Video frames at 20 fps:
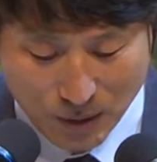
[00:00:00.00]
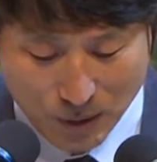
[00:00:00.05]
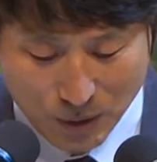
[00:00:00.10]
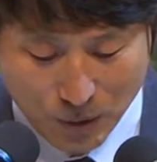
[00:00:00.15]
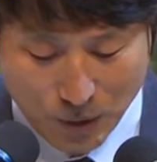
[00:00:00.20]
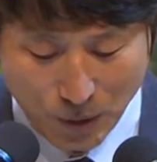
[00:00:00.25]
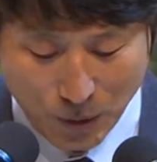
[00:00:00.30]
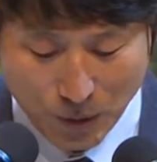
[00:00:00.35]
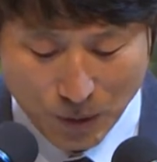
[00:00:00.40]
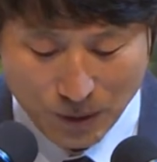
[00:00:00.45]

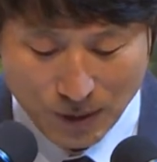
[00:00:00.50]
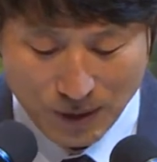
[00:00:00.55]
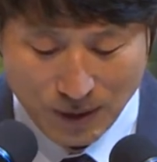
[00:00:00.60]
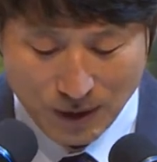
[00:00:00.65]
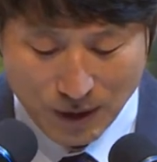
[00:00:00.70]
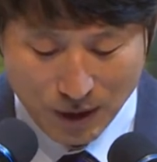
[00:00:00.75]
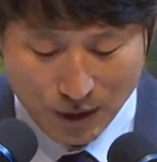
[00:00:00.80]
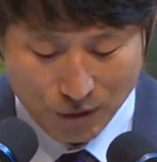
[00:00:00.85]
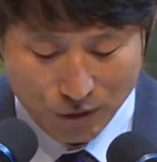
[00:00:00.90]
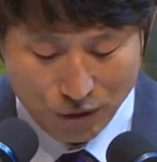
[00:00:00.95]
최근
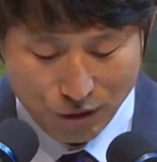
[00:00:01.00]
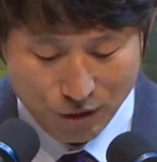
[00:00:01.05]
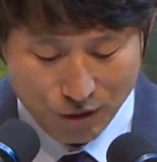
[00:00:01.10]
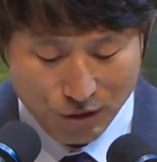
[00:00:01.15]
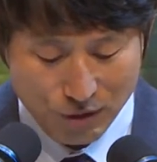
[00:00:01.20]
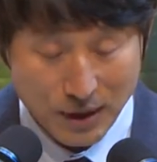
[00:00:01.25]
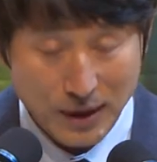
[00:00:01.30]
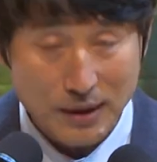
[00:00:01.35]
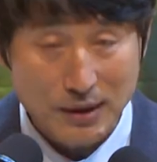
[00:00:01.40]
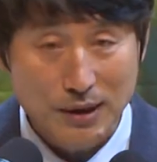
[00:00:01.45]

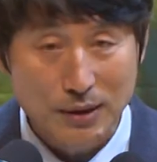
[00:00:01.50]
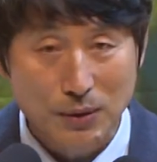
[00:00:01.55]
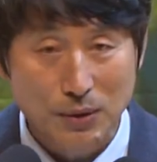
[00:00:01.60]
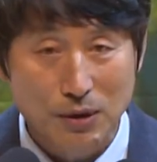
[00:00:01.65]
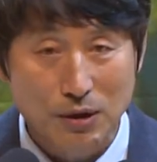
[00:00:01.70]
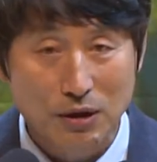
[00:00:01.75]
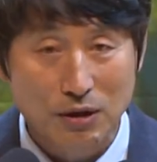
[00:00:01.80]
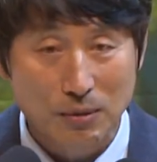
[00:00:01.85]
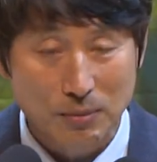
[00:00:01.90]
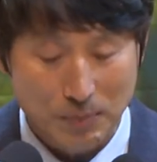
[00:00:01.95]
훌륭한
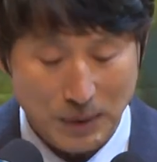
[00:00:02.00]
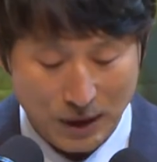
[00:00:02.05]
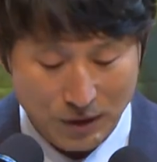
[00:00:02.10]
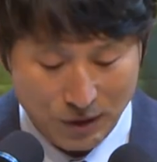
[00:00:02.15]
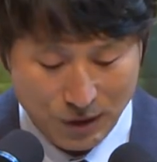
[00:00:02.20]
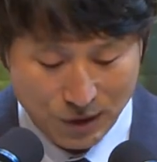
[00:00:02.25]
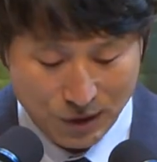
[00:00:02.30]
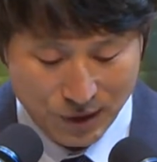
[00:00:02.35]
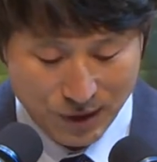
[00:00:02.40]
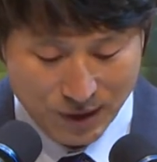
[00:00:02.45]
지도력을
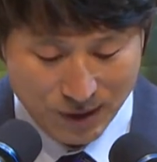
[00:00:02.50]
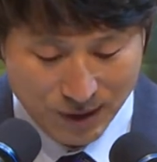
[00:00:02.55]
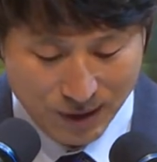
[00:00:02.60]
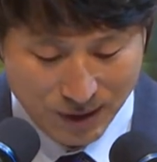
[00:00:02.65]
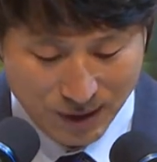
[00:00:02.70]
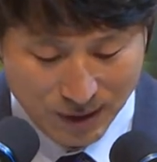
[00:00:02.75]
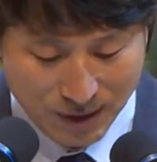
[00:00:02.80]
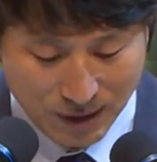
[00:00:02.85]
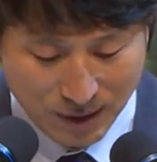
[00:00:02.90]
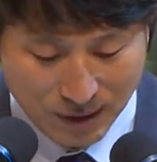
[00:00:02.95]
발휘해
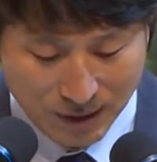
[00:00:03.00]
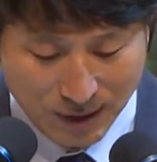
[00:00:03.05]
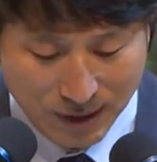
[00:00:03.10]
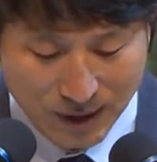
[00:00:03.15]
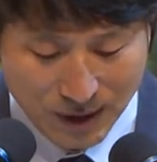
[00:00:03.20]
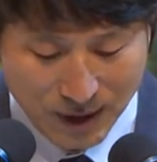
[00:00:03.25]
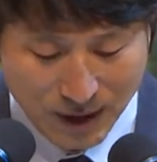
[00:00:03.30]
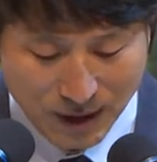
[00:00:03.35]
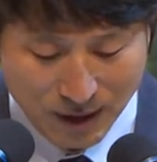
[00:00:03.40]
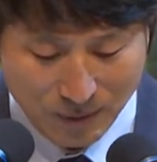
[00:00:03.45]
주시는
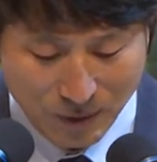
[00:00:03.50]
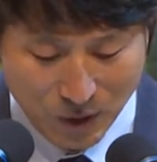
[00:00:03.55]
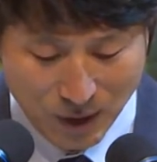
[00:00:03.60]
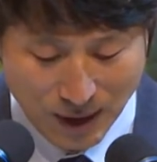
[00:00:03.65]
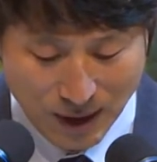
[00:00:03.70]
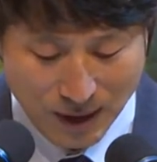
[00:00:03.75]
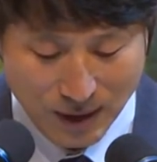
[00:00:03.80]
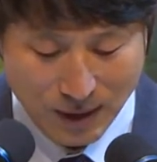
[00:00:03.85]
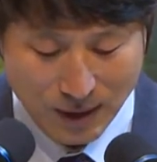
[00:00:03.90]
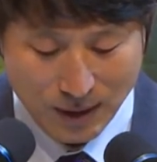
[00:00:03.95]

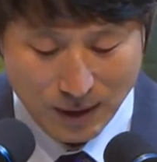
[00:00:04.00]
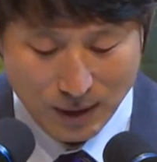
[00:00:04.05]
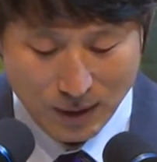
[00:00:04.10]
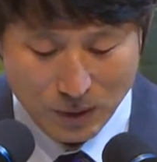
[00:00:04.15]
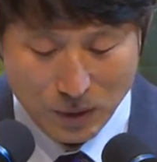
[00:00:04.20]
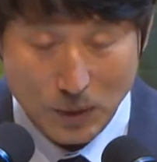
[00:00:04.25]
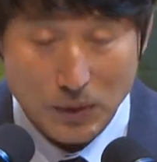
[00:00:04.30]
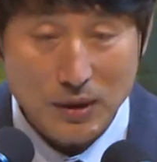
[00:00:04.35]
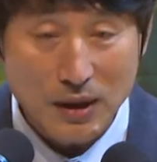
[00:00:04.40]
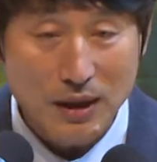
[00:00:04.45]
이사장님과
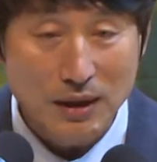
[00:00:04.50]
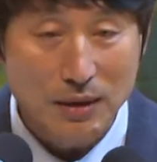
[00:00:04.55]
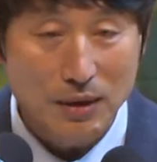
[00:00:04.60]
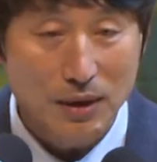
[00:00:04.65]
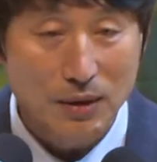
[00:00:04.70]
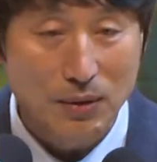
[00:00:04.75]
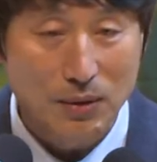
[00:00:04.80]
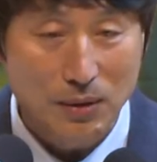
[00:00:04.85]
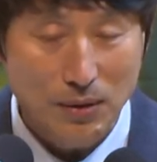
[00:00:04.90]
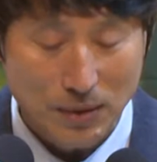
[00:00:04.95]

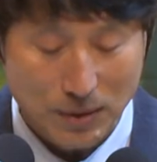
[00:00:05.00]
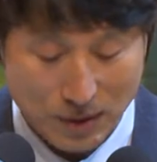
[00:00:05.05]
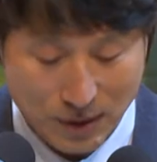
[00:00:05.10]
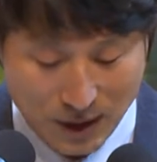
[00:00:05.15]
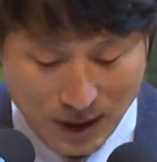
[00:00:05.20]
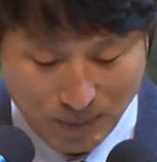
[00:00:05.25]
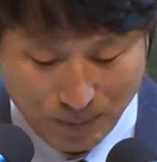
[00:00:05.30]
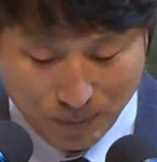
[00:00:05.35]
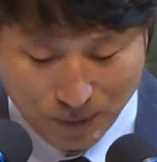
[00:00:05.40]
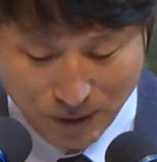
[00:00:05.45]
총장님께도
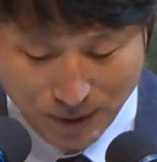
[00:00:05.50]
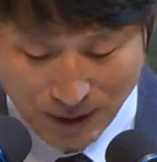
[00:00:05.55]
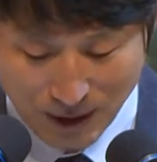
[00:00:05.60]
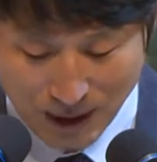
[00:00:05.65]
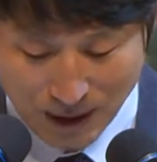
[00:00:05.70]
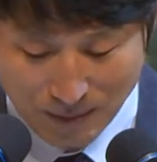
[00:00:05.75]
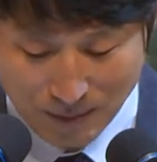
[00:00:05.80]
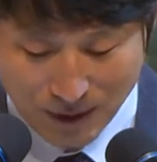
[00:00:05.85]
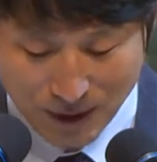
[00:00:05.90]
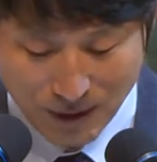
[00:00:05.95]
깊은
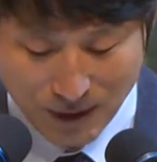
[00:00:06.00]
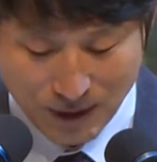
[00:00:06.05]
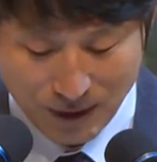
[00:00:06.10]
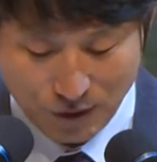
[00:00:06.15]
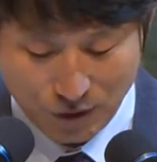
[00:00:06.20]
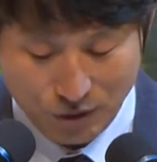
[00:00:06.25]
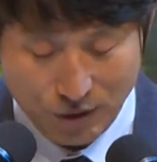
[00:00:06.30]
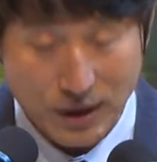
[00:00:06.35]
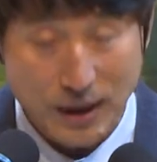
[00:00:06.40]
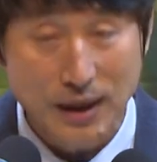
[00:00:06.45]
감사와
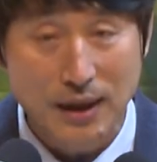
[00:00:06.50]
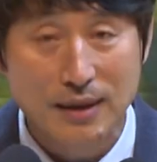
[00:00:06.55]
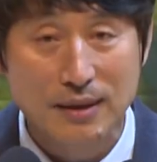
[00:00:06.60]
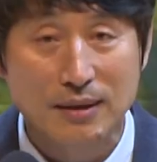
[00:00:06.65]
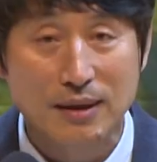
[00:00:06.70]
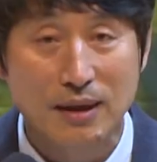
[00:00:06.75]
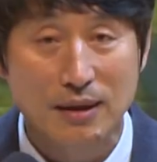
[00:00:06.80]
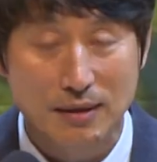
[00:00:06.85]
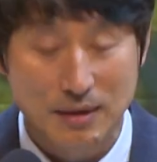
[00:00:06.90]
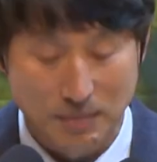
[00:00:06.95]
축하의
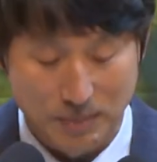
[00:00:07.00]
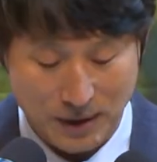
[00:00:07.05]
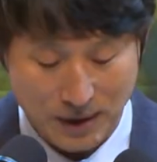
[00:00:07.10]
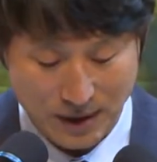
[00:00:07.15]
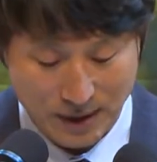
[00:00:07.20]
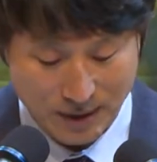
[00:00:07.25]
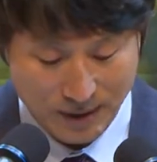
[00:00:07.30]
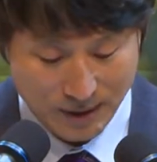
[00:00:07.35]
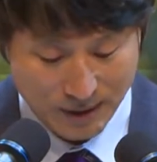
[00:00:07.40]
인사를 드립니다.